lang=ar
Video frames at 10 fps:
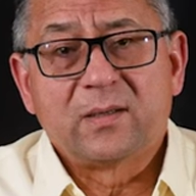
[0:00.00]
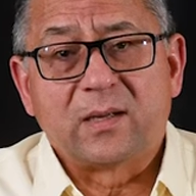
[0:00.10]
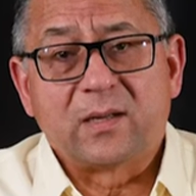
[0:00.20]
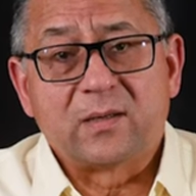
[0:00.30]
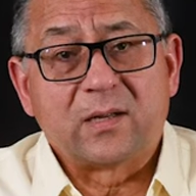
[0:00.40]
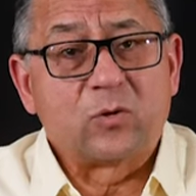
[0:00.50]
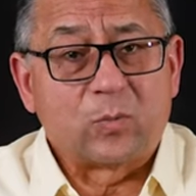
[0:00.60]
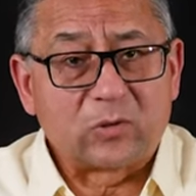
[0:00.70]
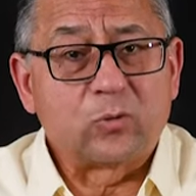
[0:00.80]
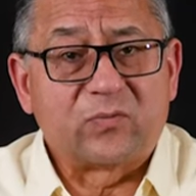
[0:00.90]
آه، لانه
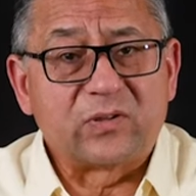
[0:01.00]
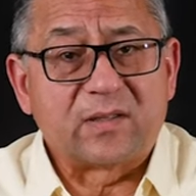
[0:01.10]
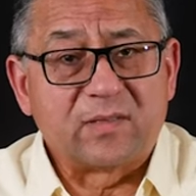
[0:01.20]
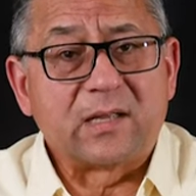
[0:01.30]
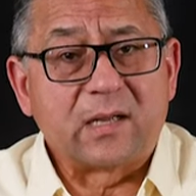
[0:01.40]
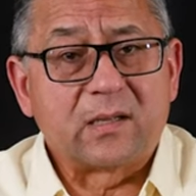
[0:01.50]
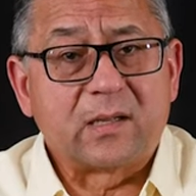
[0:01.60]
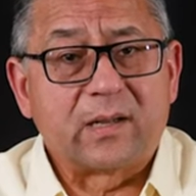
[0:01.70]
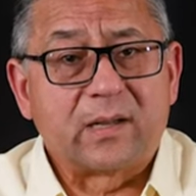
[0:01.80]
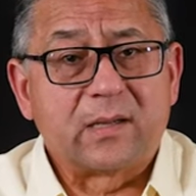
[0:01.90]
مكتوب في تثنيه
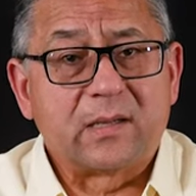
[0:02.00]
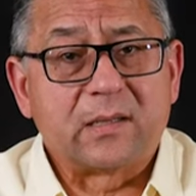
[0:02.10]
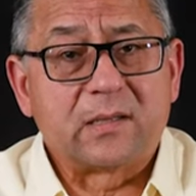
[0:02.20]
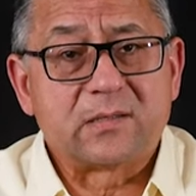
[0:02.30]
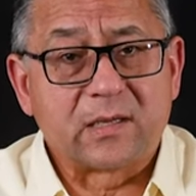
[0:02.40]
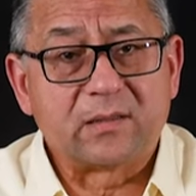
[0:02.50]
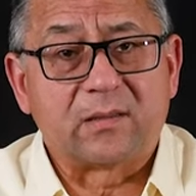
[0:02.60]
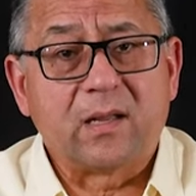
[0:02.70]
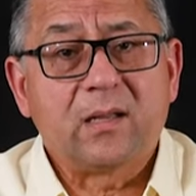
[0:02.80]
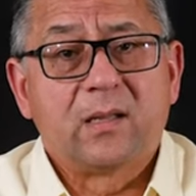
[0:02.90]
آه،
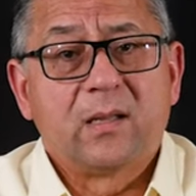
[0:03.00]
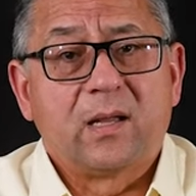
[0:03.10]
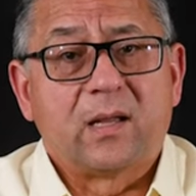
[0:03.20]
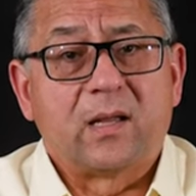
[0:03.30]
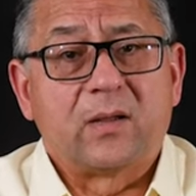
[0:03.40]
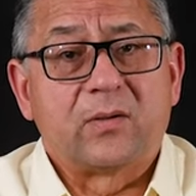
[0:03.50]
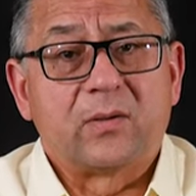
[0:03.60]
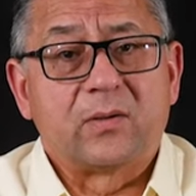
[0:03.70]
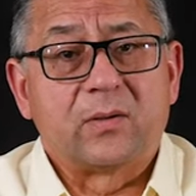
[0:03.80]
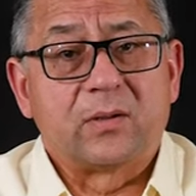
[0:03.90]
سته آه،
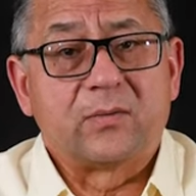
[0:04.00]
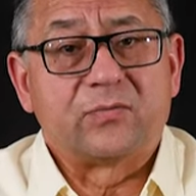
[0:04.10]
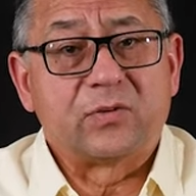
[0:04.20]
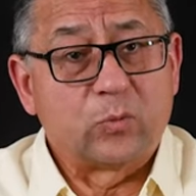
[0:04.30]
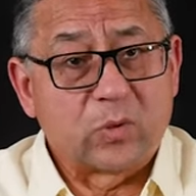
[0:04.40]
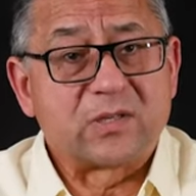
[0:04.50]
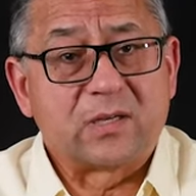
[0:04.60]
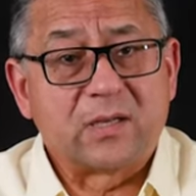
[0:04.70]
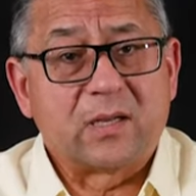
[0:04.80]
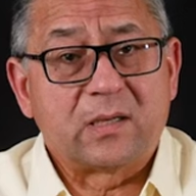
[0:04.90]
في
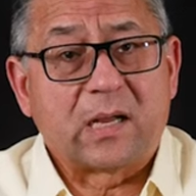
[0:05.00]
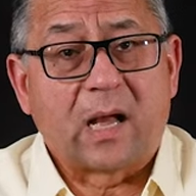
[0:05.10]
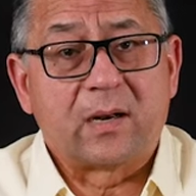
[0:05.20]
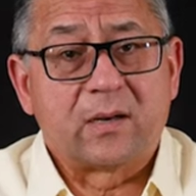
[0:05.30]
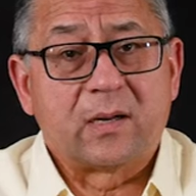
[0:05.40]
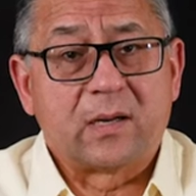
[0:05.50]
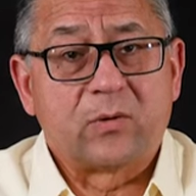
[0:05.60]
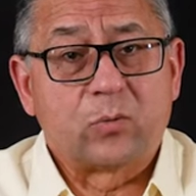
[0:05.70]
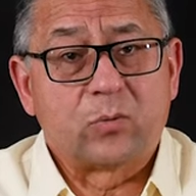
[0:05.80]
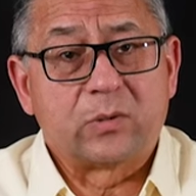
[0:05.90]
وصيه عن
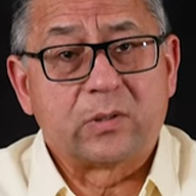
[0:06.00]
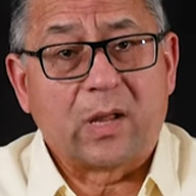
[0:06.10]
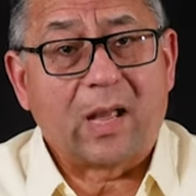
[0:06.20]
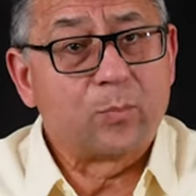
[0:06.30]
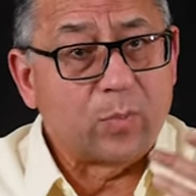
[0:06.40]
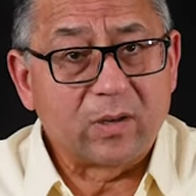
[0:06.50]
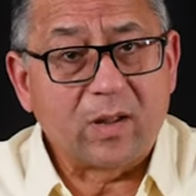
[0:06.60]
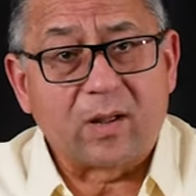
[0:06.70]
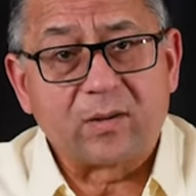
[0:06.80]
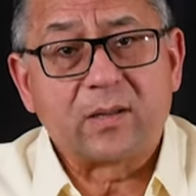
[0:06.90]
انه نحب
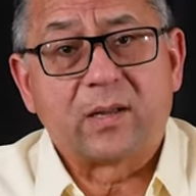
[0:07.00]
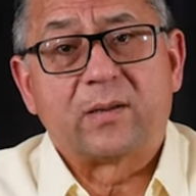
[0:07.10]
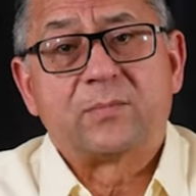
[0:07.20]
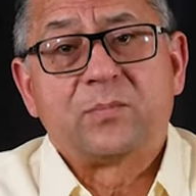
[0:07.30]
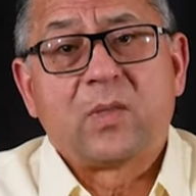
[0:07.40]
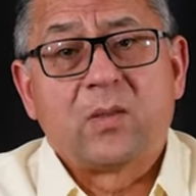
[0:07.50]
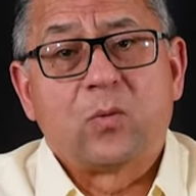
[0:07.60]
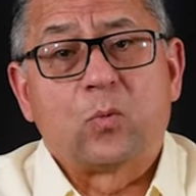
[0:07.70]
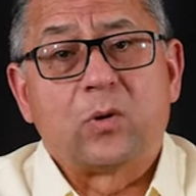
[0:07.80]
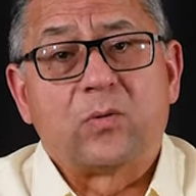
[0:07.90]
الله
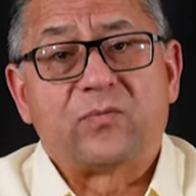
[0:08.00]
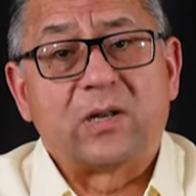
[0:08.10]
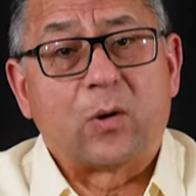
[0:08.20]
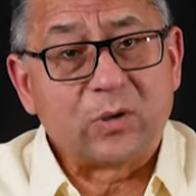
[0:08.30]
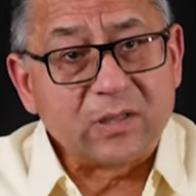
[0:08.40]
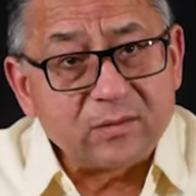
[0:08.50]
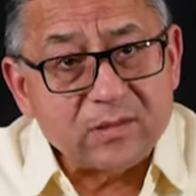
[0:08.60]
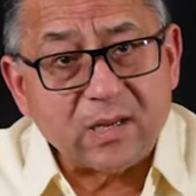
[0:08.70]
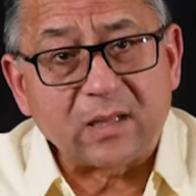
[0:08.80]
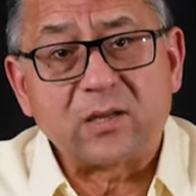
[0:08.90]
وفي لوين
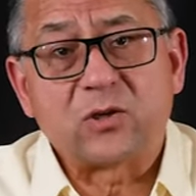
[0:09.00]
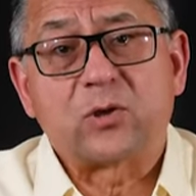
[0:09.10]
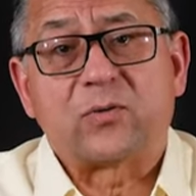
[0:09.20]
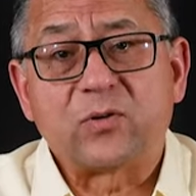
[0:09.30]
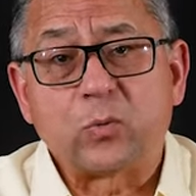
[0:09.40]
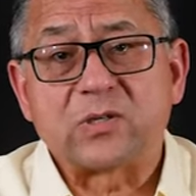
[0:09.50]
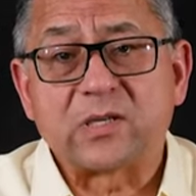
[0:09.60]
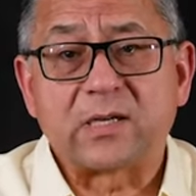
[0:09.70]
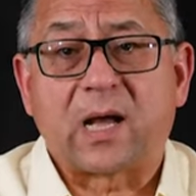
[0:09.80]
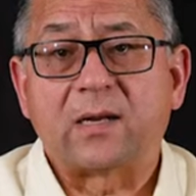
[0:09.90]
19 في
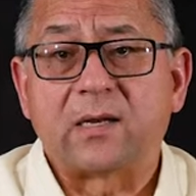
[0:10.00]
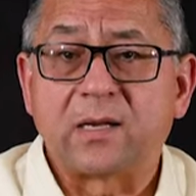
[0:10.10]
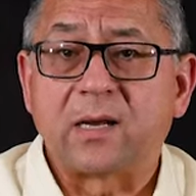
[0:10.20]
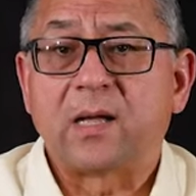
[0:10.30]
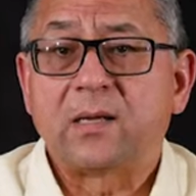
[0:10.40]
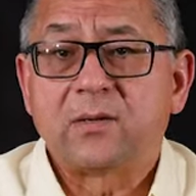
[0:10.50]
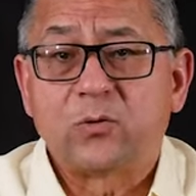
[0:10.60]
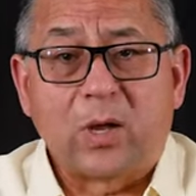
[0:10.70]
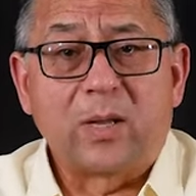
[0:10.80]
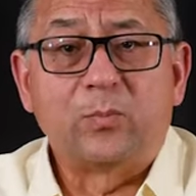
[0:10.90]
وصيه عن اننا
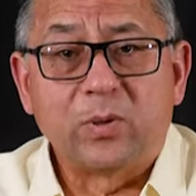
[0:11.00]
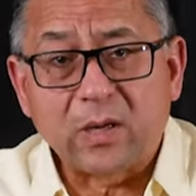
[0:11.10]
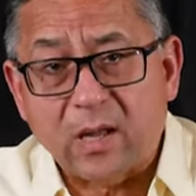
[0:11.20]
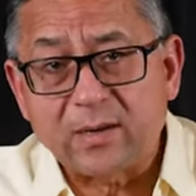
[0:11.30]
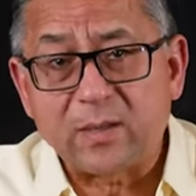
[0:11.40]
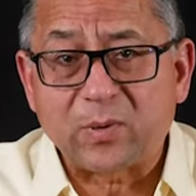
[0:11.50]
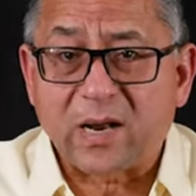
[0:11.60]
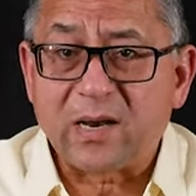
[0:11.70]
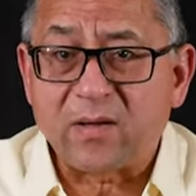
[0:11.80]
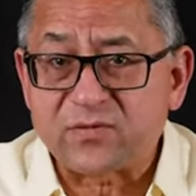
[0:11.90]
نحب القريب
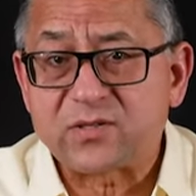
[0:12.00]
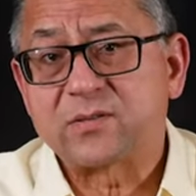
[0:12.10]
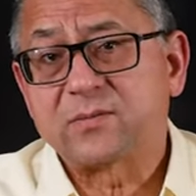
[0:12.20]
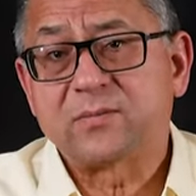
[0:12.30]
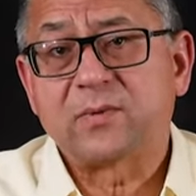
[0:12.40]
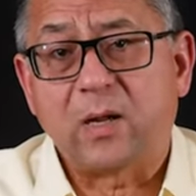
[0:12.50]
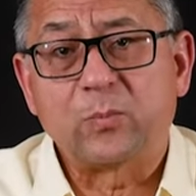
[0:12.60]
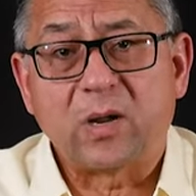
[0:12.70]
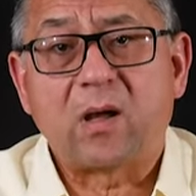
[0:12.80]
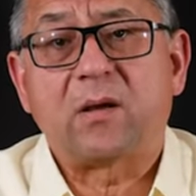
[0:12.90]
كالنفس نحب
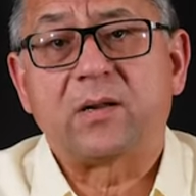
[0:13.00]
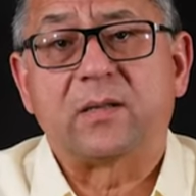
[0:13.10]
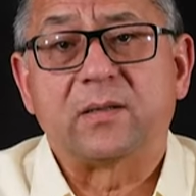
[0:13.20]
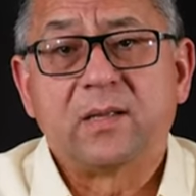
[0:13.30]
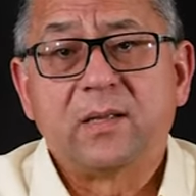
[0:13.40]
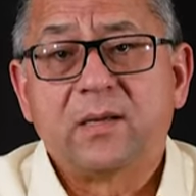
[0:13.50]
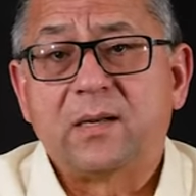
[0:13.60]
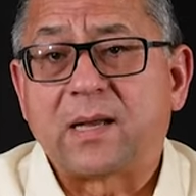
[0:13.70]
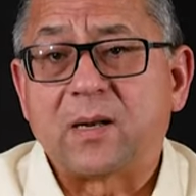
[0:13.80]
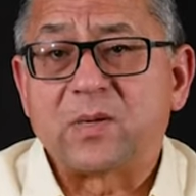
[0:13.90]
الاخرين
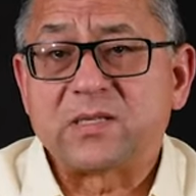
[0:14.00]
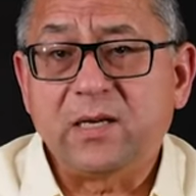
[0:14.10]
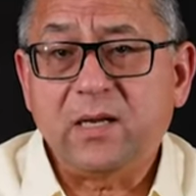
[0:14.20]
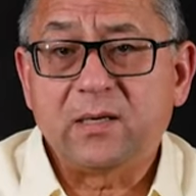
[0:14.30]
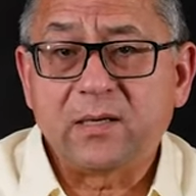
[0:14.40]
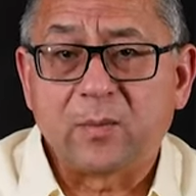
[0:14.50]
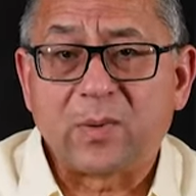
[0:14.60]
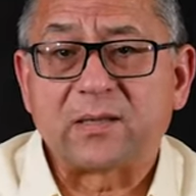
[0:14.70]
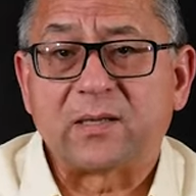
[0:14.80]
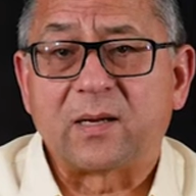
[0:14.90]
لكن المسيح ليه
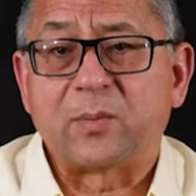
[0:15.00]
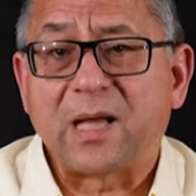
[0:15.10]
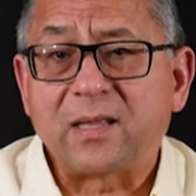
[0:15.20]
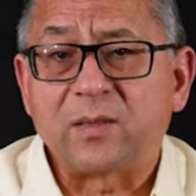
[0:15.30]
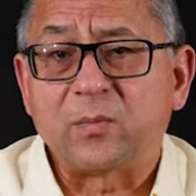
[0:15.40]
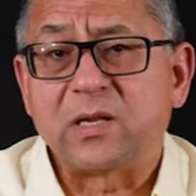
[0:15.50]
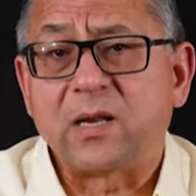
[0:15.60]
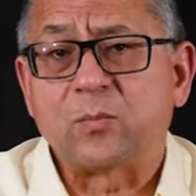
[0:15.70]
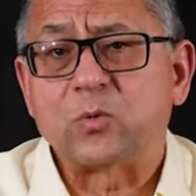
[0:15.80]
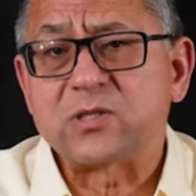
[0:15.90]
المجد هنا بيقدم
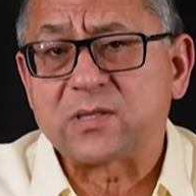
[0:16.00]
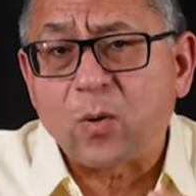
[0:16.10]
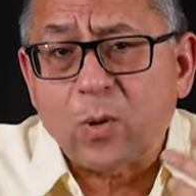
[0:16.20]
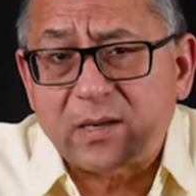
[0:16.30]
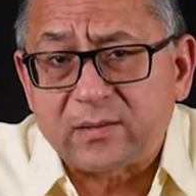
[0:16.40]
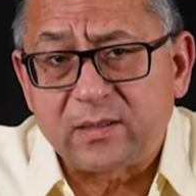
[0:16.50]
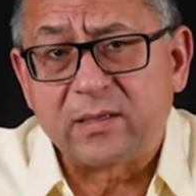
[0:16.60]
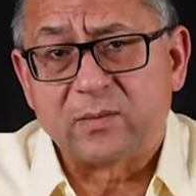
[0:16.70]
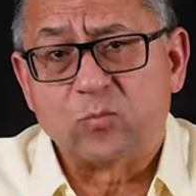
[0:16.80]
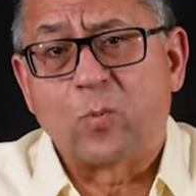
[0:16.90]
لنا مستوى
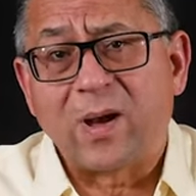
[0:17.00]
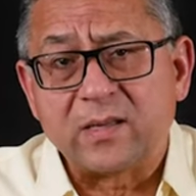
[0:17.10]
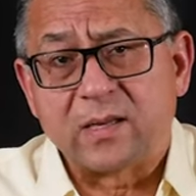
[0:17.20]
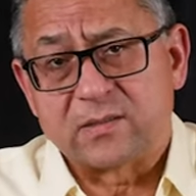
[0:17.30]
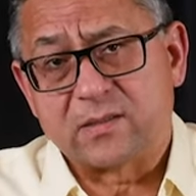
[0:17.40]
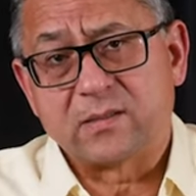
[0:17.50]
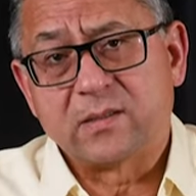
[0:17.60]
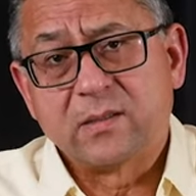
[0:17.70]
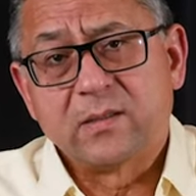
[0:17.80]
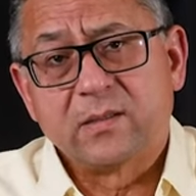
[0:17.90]
جديد مميز
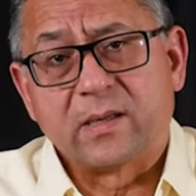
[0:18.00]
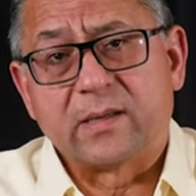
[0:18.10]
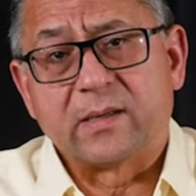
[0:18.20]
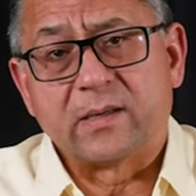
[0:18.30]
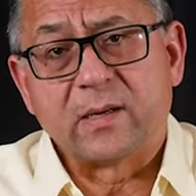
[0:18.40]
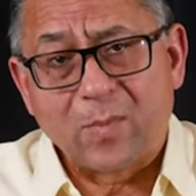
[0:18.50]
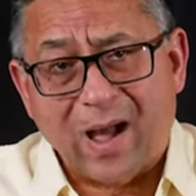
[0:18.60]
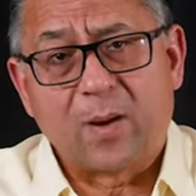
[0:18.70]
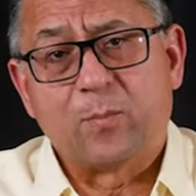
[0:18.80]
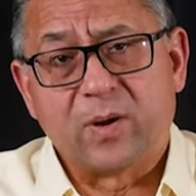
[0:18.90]

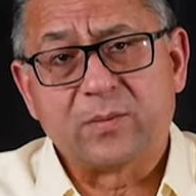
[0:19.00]
للمحبه